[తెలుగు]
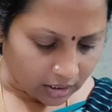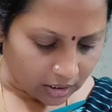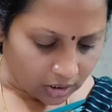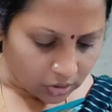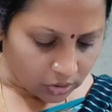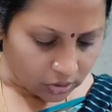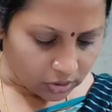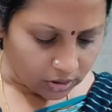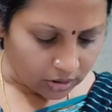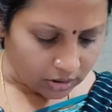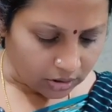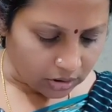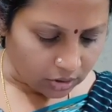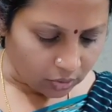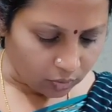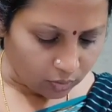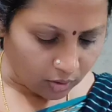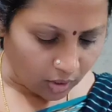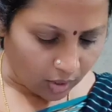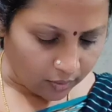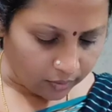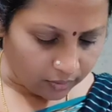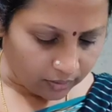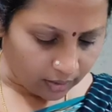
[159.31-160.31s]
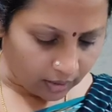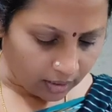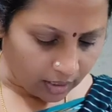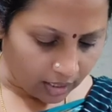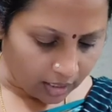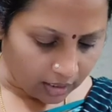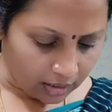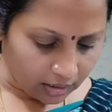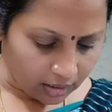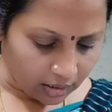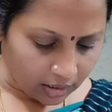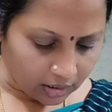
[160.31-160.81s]
చిరంజీవి దాత్రి
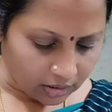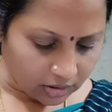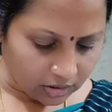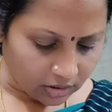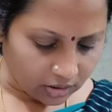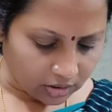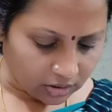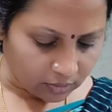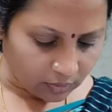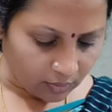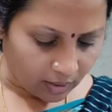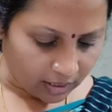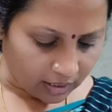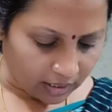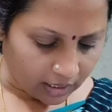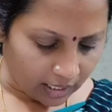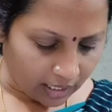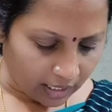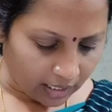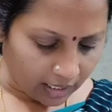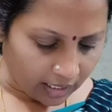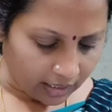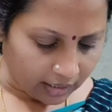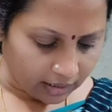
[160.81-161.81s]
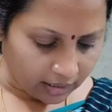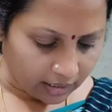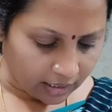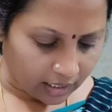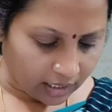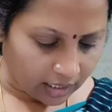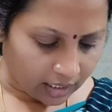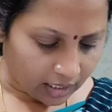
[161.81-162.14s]
గారికి చిరంజీవి అఖిల గారికి